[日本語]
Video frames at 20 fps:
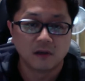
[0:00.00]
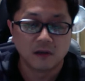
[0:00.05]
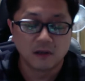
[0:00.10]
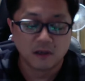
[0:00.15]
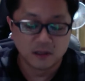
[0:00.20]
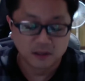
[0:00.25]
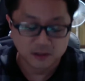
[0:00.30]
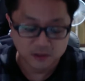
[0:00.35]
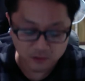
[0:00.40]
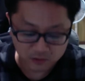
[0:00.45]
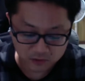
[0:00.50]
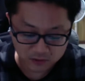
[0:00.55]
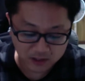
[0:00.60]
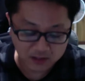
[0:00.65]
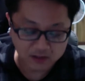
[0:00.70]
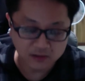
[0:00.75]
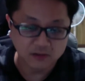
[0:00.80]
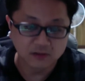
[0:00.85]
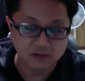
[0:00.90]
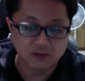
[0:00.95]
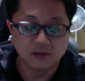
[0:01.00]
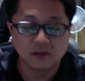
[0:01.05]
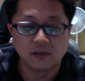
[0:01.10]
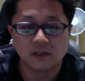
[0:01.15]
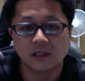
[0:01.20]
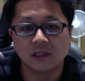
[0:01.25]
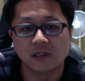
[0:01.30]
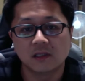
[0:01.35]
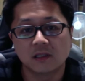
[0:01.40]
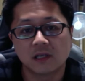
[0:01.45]
そうなんです。
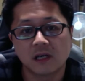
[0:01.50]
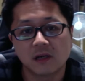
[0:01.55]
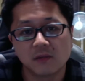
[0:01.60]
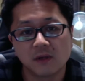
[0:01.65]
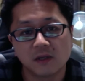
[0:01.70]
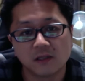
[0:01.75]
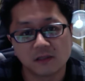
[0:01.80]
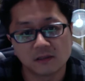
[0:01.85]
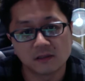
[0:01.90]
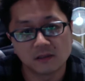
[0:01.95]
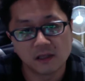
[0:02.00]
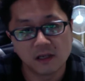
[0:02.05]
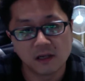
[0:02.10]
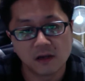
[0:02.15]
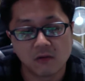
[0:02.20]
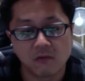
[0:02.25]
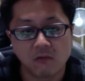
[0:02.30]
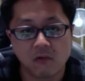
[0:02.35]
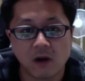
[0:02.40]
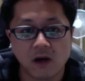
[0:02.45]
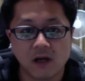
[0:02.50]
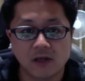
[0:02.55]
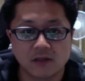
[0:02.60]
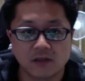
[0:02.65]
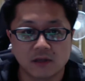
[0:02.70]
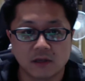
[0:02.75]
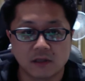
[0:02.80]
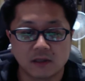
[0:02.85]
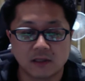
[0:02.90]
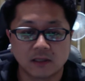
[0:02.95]
いっかいめはですね、
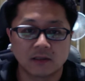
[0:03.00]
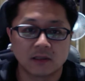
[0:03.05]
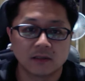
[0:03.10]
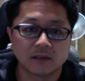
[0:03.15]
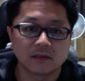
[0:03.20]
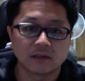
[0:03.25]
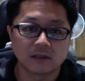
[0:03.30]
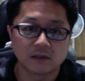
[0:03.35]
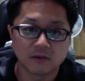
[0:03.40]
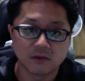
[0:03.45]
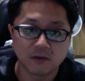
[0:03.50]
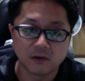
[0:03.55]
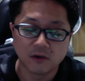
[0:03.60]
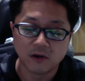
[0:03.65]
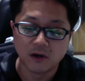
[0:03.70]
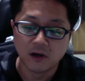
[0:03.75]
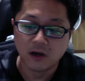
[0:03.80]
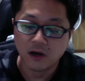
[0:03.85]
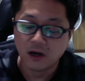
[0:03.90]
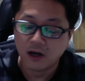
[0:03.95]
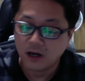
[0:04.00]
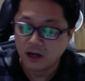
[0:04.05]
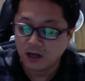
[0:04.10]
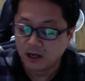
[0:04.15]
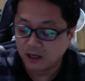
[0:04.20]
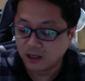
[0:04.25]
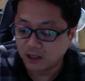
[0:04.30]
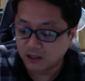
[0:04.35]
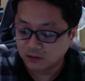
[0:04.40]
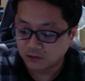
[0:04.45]
ファイザーだったんですけど、
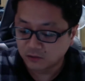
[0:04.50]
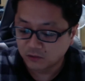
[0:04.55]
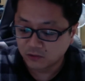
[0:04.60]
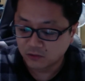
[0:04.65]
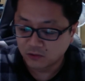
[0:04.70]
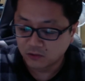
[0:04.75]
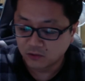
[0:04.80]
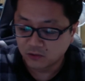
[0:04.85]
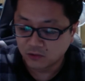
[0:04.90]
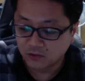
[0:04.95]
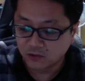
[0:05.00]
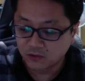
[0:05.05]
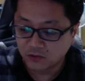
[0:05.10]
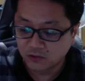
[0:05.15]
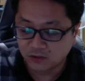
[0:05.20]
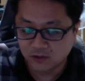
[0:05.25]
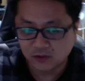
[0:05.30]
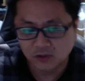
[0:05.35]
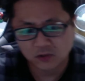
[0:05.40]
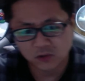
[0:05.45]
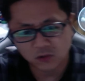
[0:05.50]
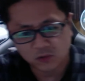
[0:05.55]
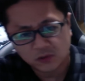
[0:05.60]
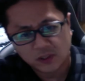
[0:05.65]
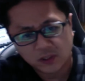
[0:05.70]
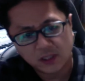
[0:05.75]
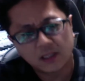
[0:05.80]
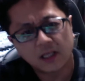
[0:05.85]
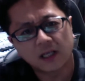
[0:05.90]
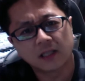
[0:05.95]
あのー、すごい腕
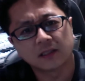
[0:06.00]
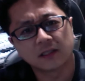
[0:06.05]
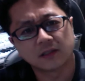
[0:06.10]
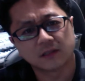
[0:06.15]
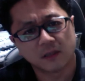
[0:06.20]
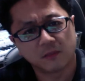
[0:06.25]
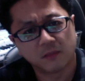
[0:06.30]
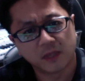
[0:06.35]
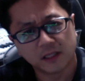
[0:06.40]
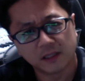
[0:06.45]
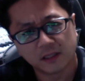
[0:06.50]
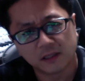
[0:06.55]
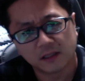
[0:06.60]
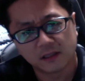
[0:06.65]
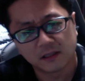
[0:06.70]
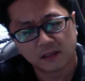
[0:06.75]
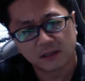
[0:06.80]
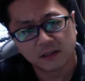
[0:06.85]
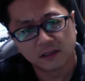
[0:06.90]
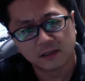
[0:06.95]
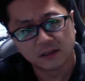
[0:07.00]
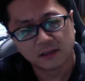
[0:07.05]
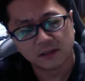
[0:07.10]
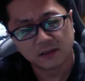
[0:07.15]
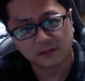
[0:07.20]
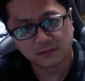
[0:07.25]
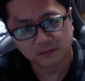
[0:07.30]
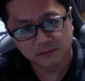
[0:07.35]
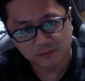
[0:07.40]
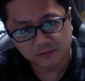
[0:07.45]
痛かったですね、やっぱり。う
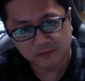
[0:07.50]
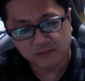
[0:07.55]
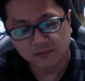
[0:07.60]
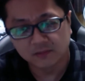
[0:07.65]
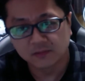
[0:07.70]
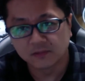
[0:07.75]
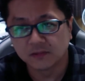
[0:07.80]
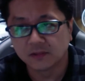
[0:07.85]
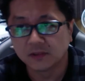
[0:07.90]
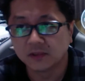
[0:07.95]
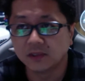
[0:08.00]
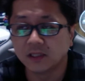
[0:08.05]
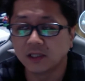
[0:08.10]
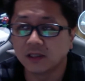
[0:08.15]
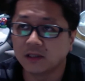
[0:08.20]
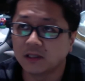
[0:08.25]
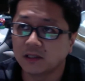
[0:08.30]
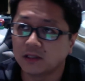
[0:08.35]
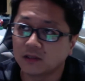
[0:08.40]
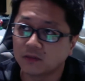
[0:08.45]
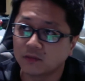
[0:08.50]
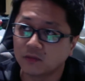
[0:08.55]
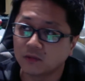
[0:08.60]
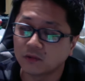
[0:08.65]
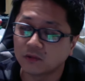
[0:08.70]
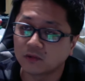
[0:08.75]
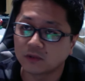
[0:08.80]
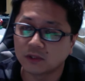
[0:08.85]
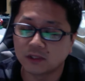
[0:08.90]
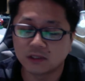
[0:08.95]
ん。で、熱も、
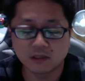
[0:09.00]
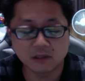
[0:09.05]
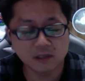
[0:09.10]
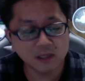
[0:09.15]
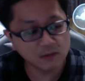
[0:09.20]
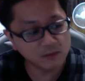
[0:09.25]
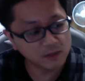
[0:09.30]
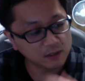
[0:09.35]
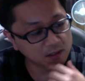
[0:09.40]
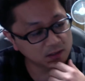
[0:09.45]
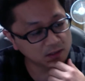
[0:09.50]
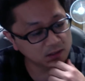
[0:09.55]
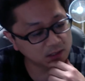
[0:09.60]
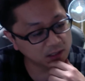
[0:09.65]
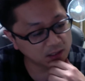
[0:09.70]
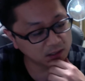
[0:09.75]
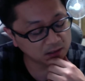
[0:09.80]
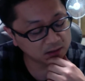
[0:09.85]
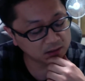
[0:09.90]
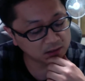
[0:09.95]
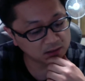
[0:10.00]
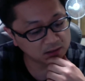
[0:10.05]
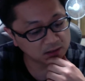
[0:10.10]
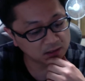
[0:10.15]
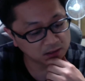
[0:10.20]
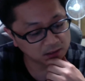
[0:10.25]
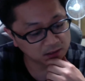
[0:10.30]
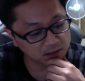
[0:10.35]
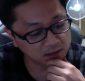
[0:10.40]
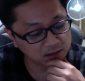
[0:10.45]
いっかいめは熱出なかったんでしたっ
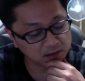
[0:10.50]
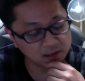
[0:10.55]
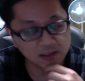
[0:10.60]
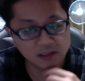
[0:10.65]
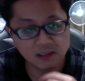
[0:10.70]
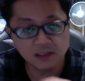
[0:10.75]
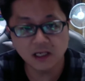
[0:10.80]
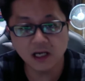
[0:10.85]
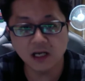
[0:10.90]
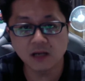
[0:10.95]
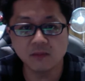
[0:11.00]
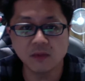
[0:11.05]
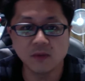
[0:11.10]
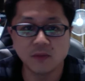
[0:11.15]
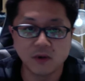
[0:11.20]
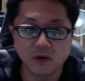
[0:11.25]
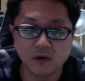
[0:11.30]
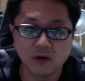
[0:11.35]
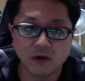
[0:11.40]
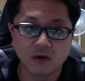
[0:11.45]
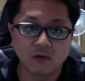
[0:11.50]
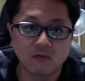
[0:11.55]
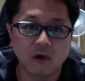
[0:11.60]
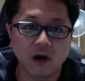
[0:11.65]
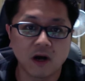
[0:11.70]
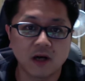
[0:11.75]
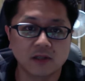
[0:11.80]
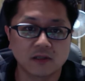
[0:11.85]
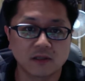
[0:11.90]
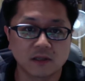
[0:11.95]
けね。で、にかいめも
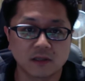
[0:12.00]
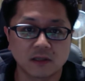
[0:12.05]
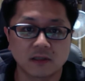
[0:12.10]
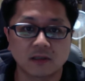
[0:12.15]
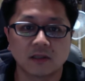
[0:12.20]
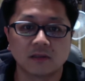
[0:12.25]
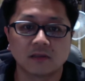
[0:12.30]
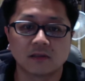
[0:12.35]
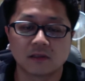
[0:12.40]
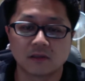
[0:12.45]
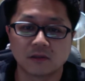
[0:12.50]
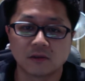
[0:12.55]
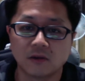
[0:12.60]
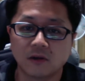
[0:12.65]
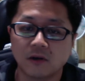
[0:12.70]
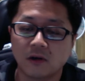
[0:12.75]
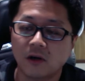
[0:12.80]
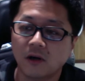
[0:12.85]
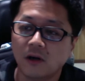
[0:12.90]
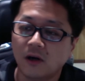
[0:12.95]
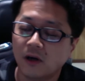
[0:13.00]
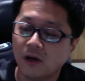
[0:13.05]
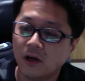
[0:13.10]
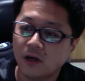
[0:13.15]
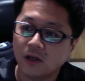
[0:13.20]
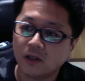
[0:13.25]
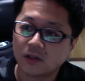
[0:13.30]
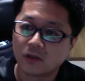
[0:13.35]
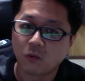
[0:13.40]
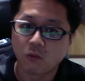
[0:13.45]
ファイザーだったんですけど、
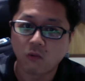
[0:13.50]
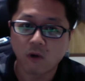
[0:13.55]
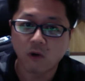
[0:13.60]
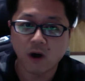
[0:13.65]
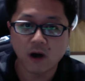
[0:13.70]
そのファ